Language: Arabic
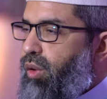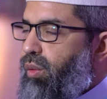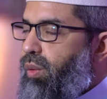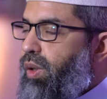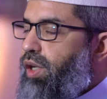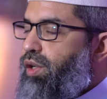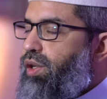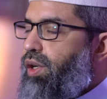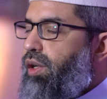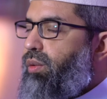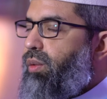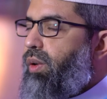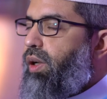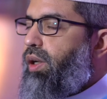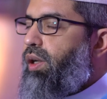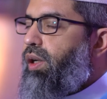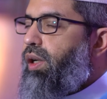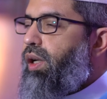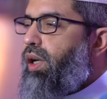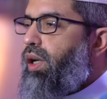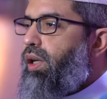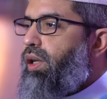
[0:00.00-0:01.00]
وأشهد أن
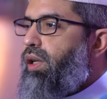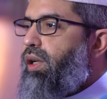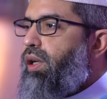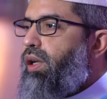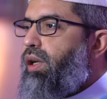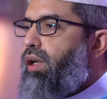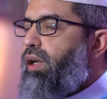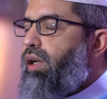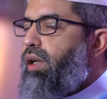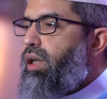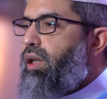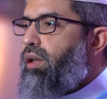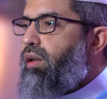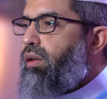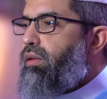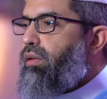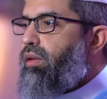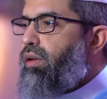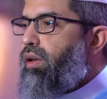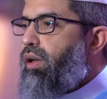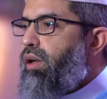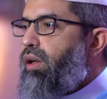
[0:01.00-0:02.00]
لا إله إلا
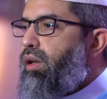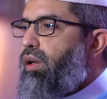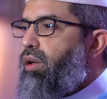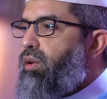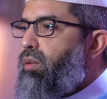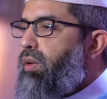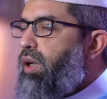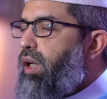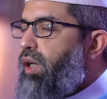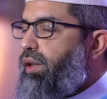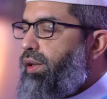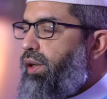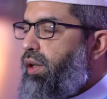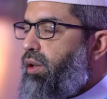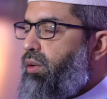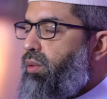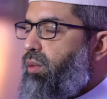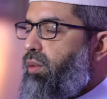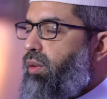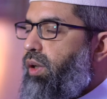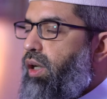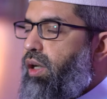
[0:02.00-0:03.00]
الله
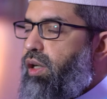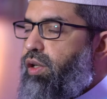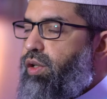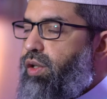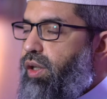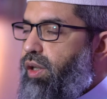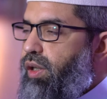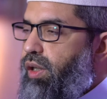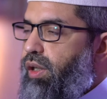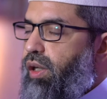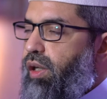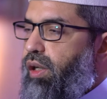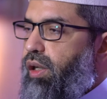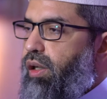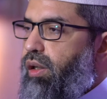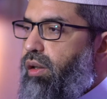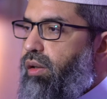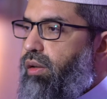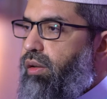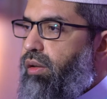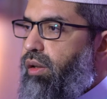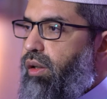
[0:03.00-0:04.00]
وحده لا شريك له
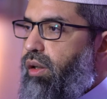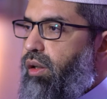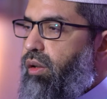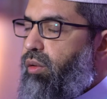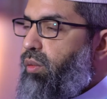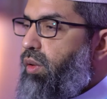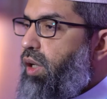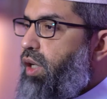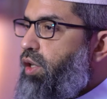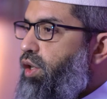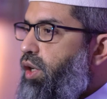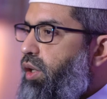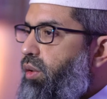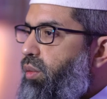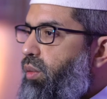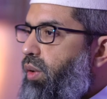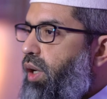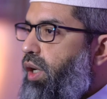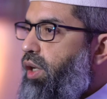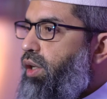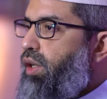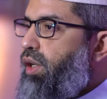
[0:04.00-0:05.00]
وأشهد
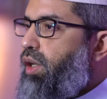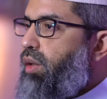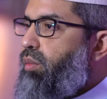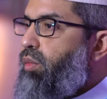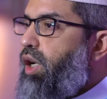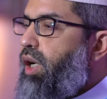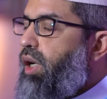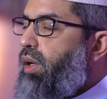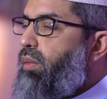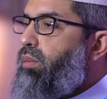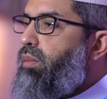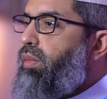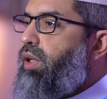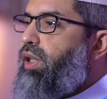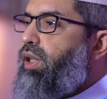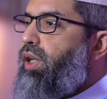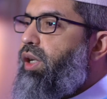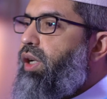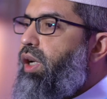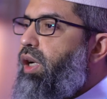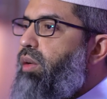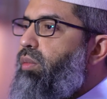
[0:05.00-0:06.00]
أن
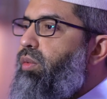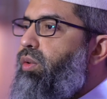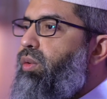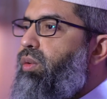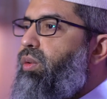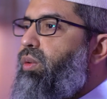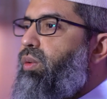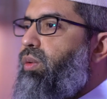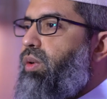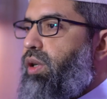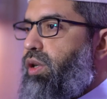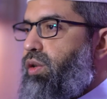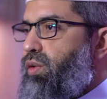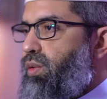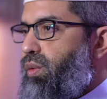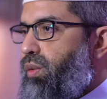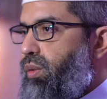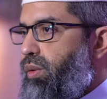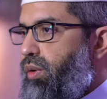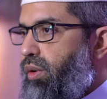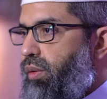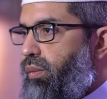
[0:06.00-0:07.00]
محمدا عبده
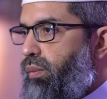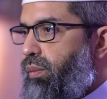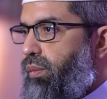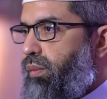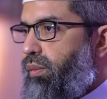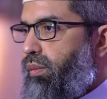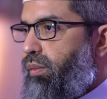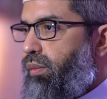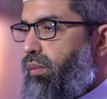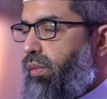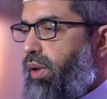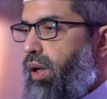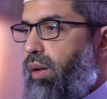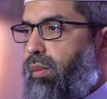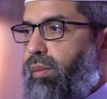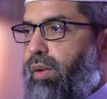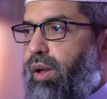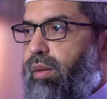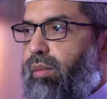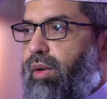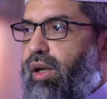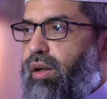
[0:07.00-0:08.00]
ورسوله
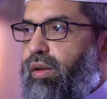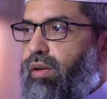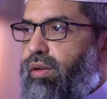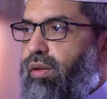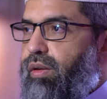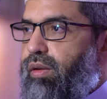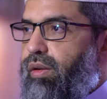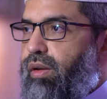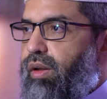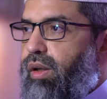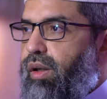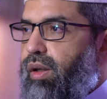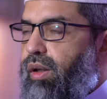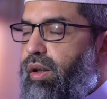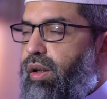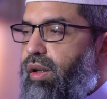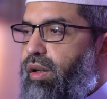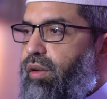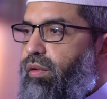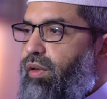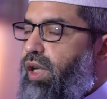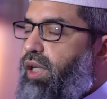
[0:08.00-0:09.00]
أما بعد
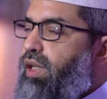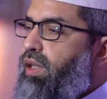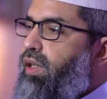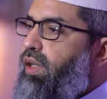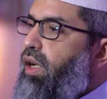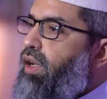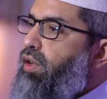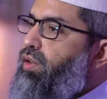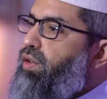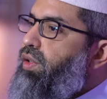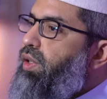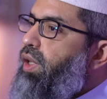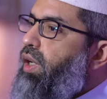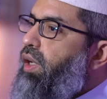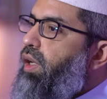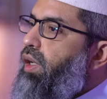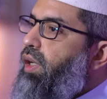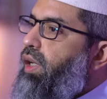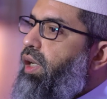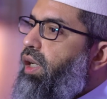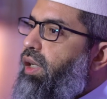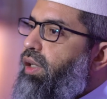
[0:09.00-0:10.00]
فإن أصدق
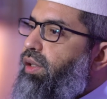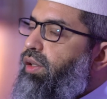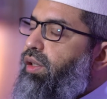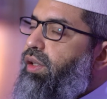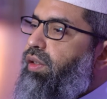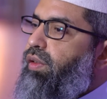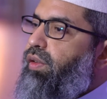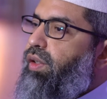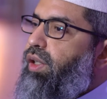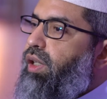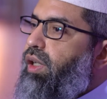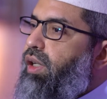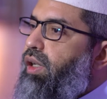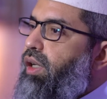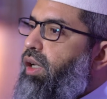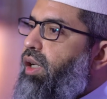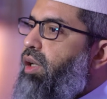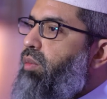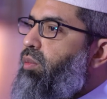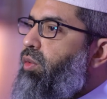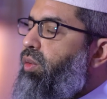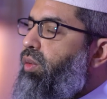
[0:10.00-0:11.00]
الحديث
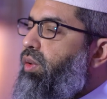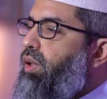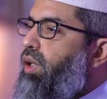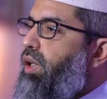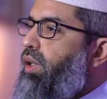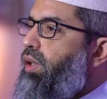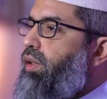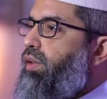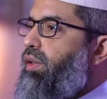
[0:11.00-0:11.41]
كلام الله